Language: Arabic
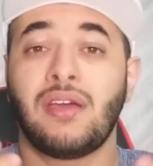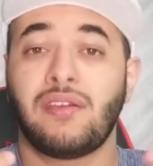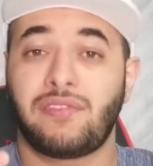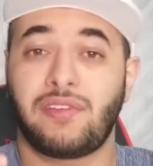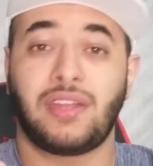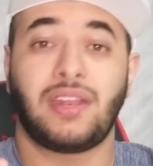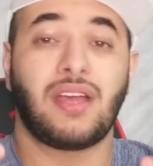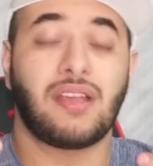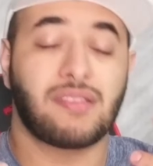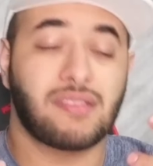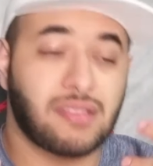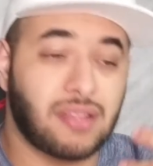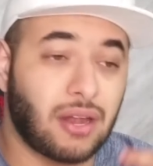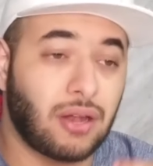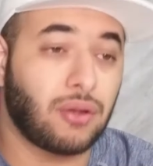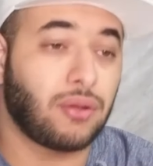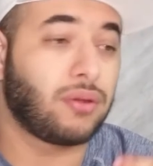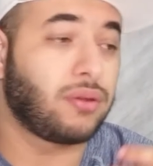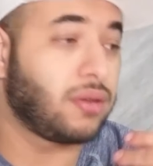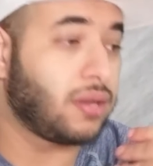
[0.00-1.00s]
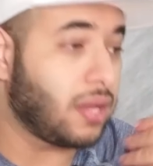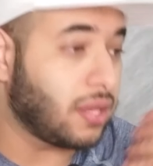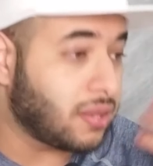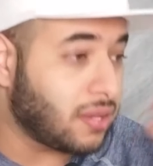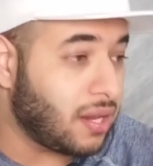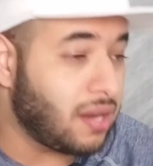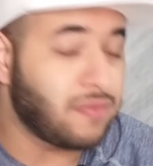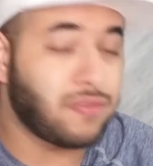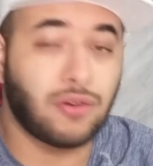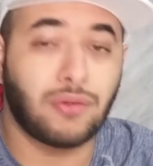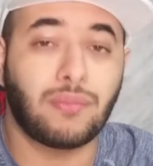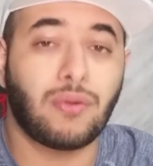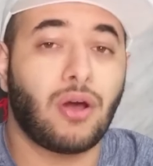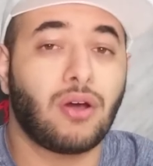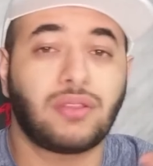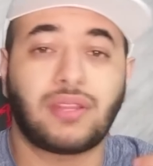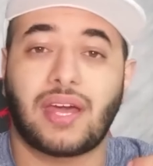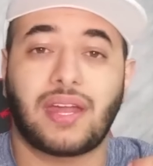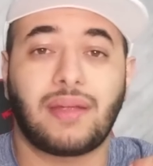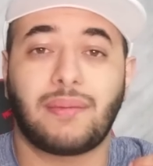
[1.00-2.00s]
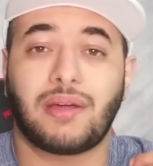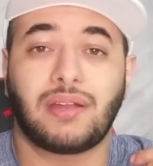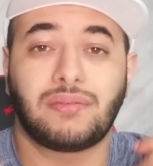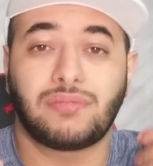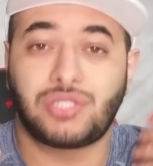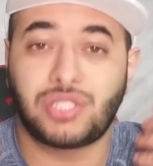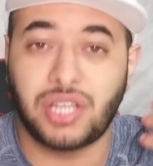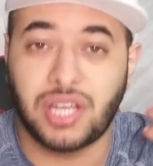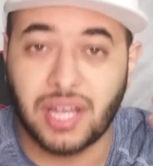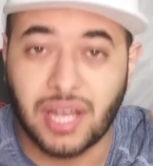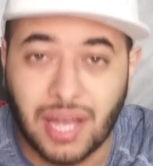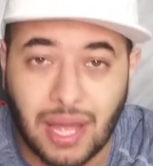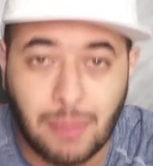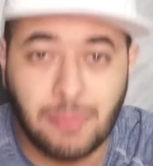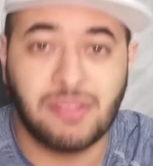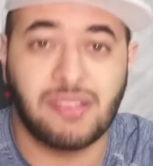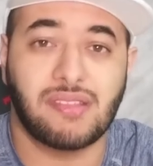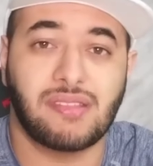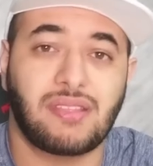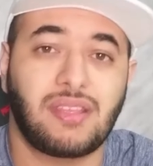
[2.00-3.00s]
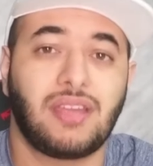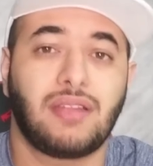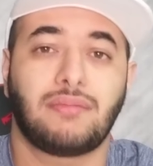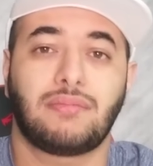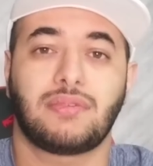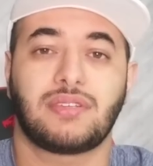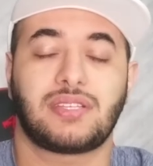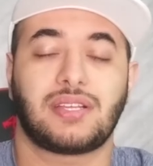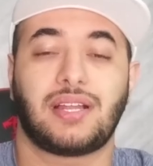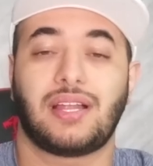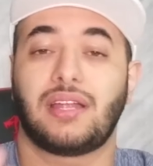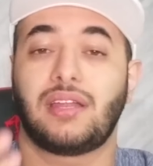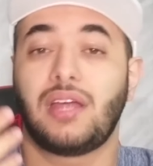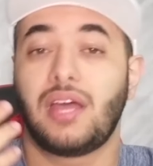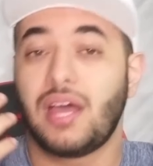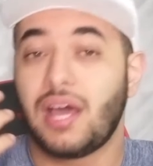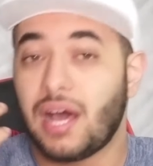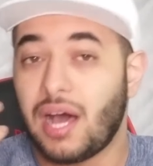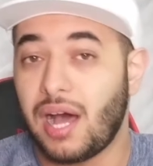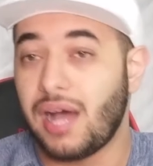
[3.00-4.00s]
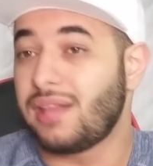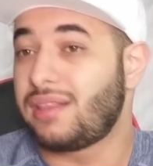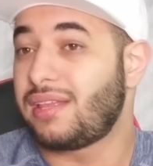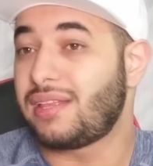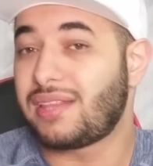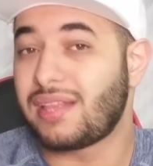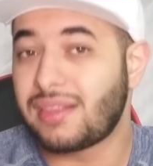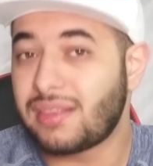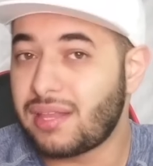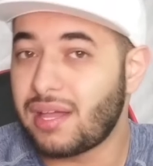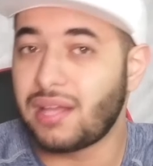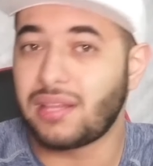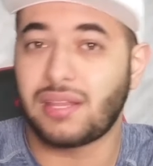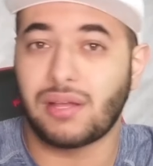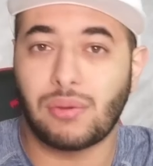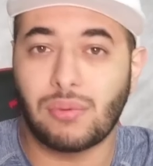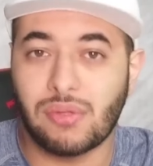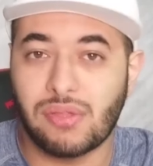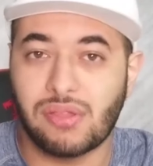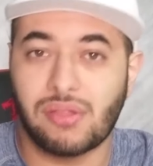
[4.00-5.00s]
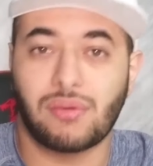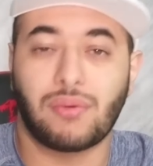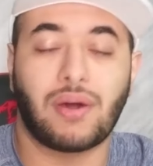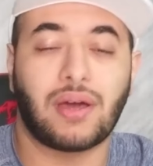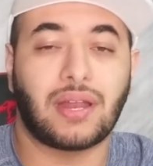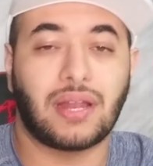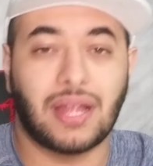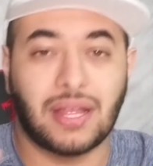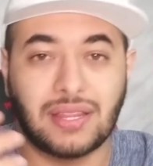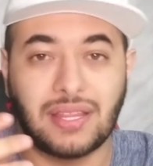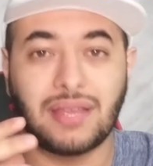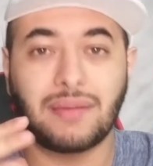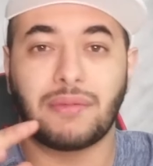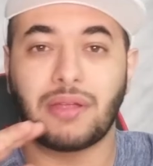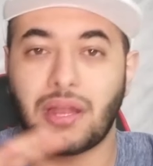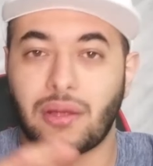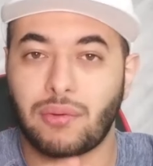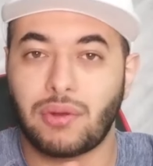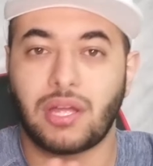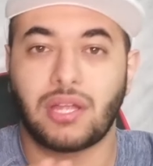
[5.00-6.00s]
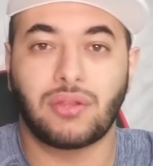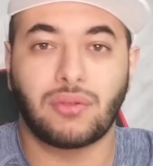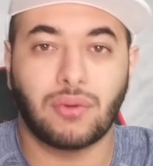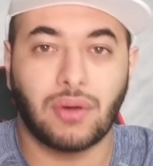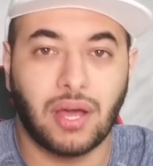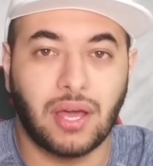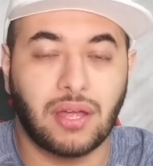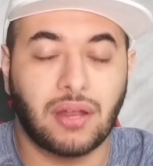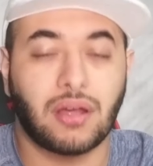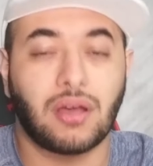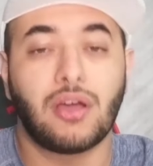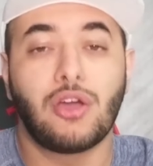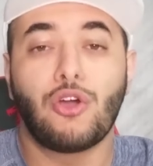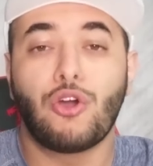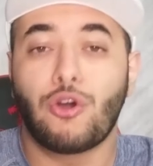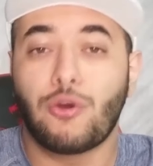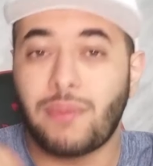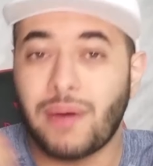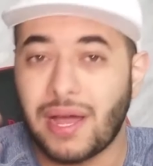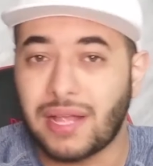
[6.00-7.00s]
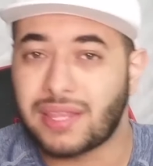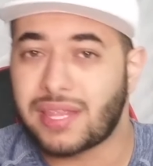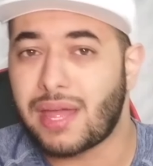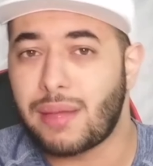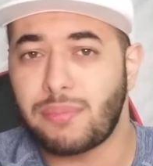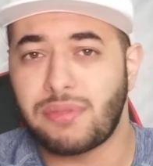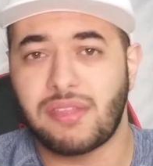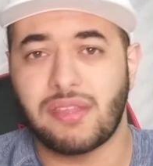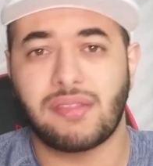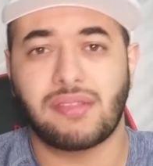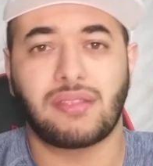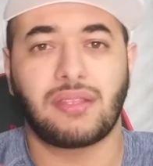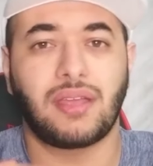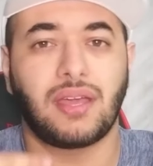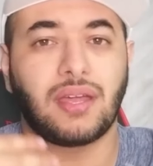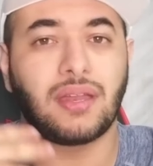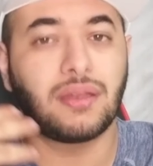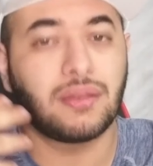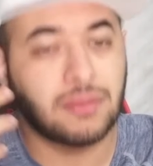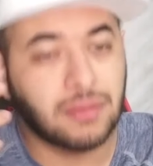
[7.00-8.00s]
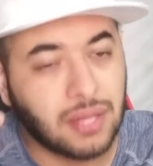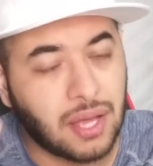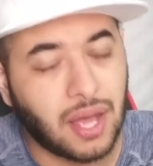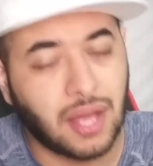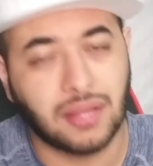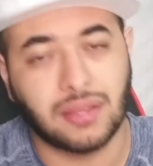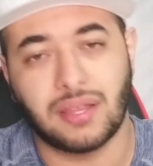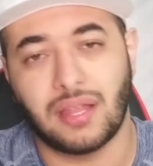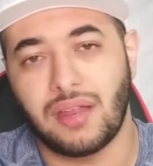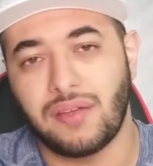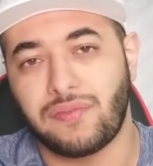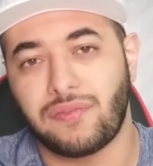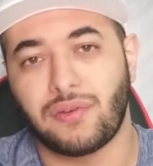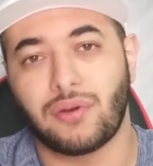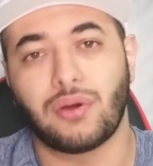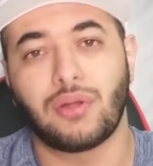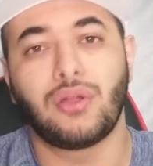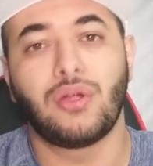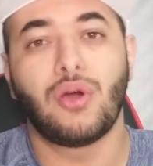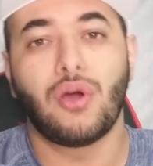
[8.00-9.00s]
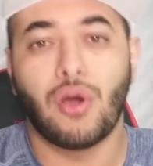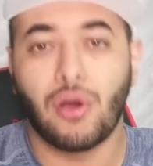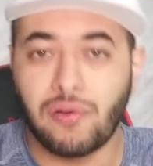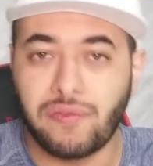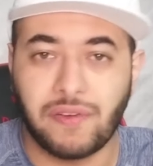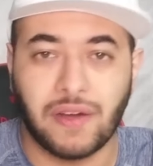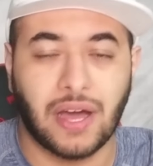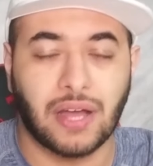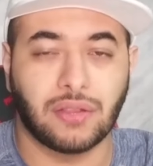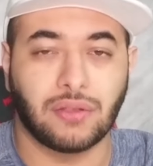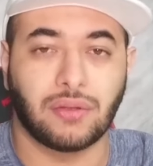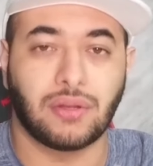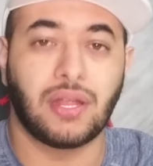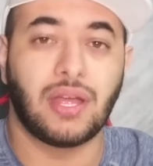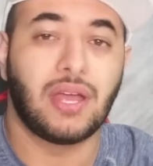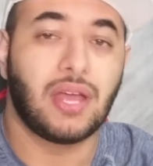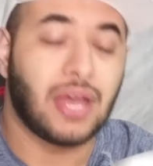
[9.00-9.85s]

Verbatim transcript: في ناس صار لهم التليفون معه تقريبا شي خمس سنين مثلا، حاطط الداتا والصور القديمه لاولاده وغيرها، وبعد خمس سنين ضاع التليفون وفقدهم،